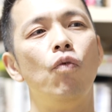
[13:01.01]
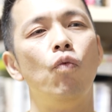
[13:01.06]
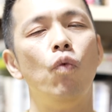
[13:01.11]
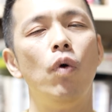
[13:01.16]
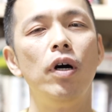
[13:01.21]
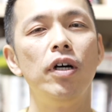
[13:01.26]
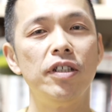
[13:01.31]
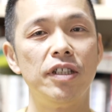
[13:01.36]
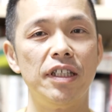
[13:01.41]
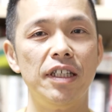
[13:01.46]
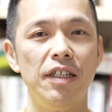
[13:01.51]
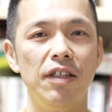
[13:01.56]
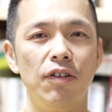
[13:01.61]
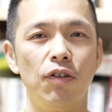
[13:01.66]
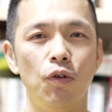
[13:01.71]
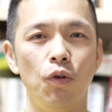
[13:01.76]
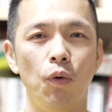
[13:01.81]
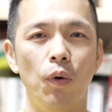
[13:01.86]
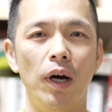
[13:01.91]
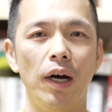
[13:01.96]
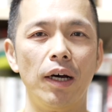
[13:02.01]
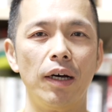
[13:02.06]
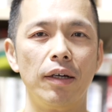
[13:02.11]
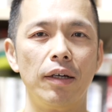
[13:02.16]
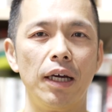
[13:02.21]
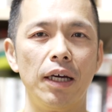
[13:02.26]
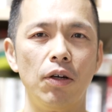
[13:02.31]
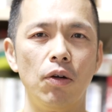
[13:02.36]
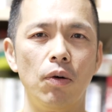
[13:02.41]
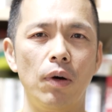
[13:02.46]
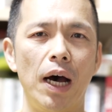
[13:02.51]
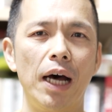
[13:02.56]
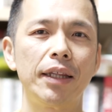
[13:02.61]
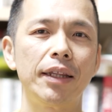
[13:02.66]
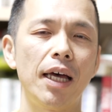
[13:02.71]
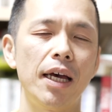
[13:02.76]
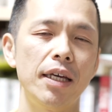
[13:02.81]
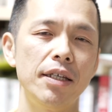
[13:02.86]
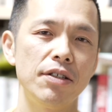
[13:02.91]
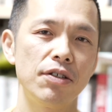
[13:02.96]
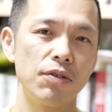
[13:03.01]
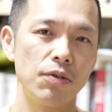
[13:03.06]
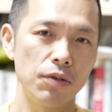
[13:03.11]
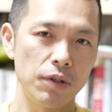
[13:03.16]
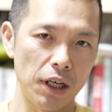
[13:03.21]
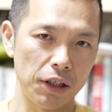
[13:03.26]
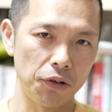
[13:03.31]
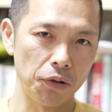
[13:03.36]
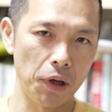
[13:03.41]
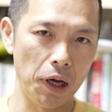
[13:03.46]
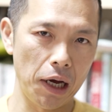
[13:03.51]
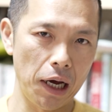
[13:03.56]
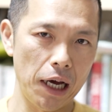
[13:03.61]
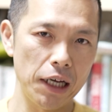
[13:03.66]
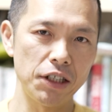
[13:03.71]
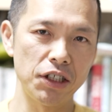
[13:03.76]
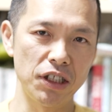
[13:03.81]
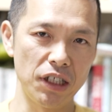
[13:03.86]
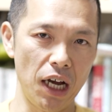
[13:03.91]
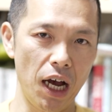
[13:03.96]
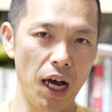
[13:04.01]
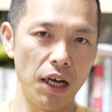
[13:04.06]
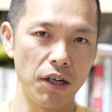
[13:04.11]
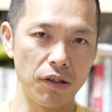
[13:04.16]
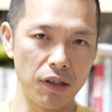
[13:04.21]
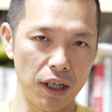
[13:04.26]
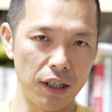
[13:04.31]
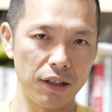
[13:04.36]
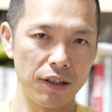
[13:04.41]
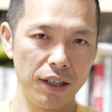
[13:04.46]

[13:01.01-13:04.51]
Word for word: worthy っていうのはあの値するかとか価値があるか